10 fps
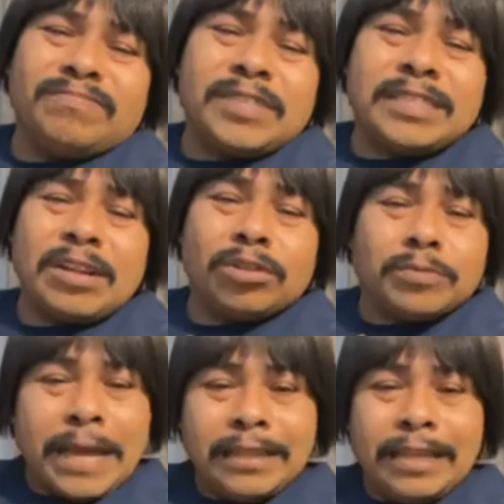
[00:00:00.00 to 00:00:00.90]
si se los
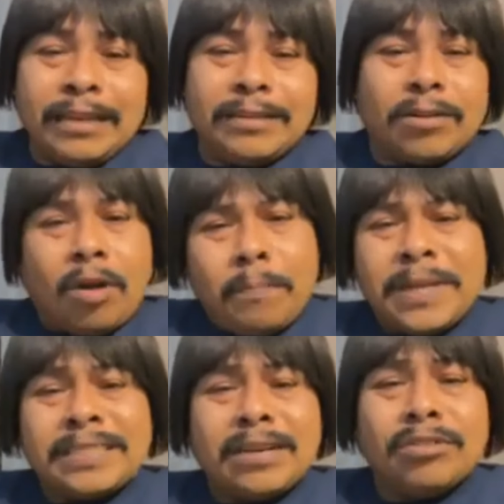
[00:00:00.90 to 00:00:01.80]
venden,
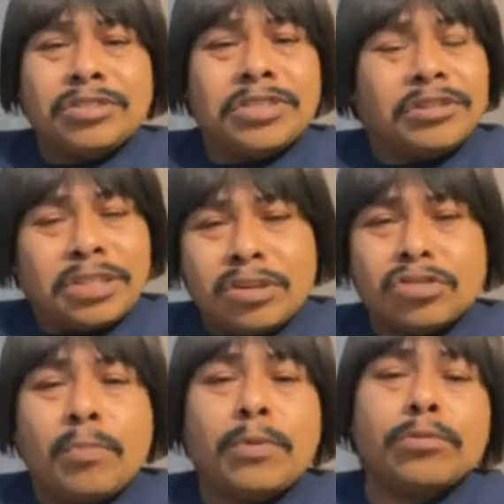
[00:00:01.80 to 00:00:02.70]
cómprenselos. y yo se los
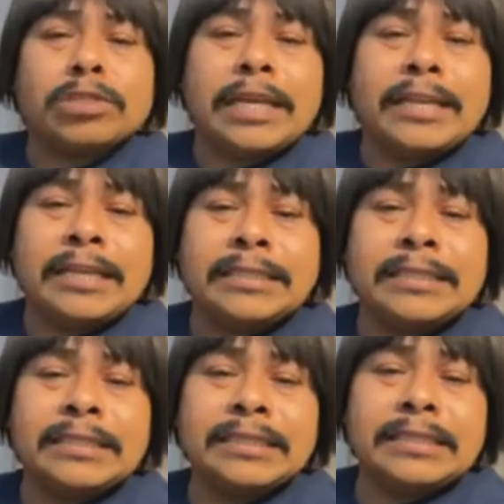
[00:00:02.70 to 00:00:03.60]
compro a
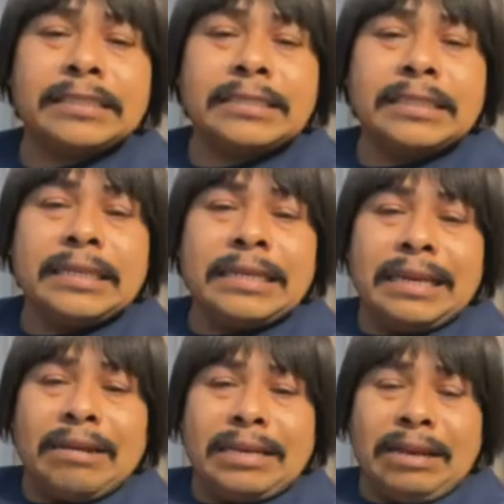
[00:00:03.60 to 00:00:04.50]
ustedes.
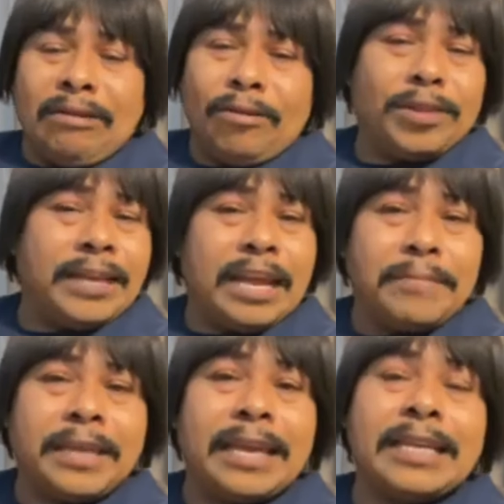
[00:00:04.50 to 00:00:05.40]
O
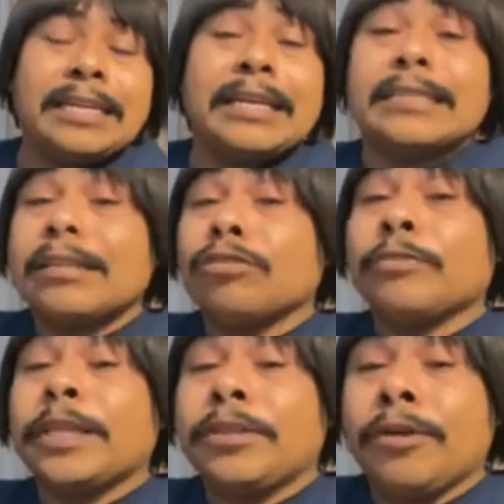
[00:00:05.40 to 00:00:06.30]
díganme quién es el que se los
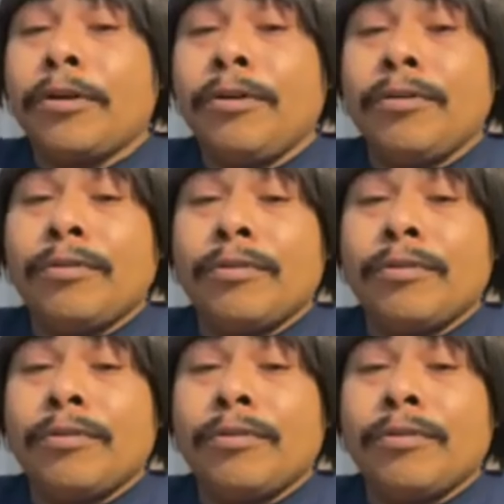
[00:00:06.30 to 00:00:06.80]
vendió.